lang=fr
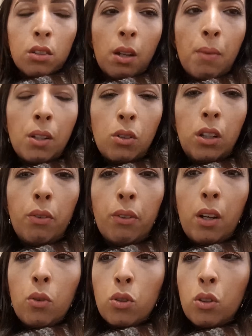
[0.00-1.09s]
Ça m'a donné
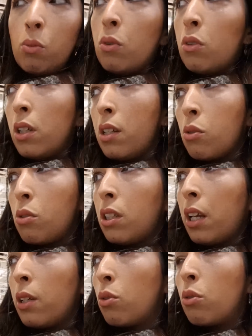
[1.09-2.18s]
faim, le saumon, les
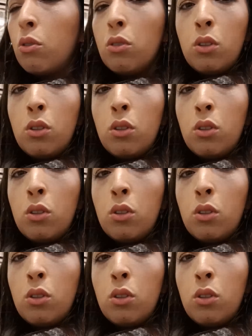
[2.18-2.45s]
huîtres et tout